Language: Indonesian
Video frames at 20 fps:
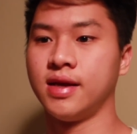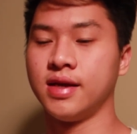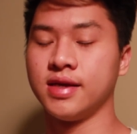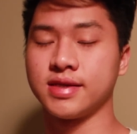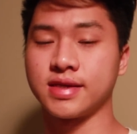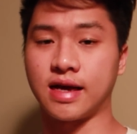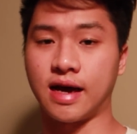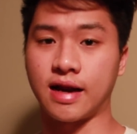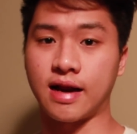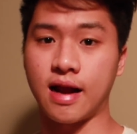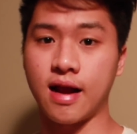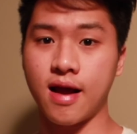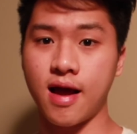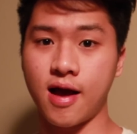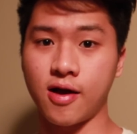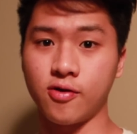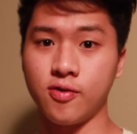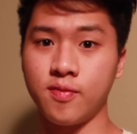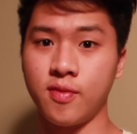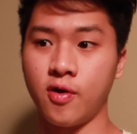Sekarang
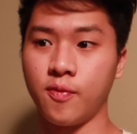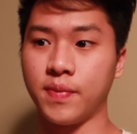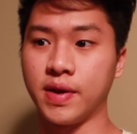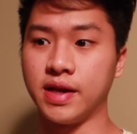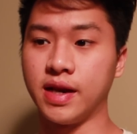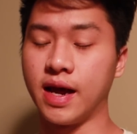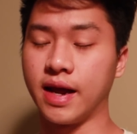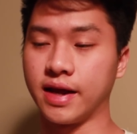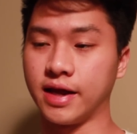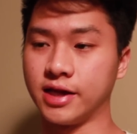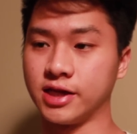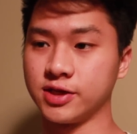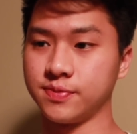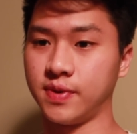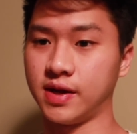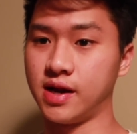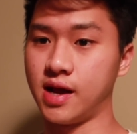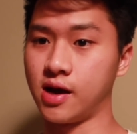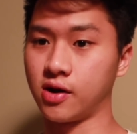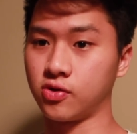aku mau pindahin
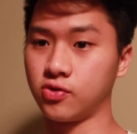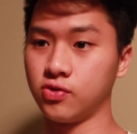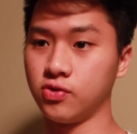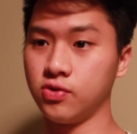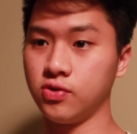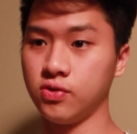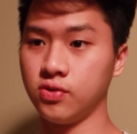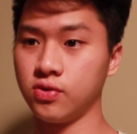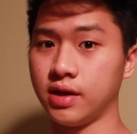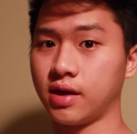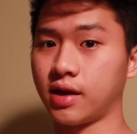sepedaku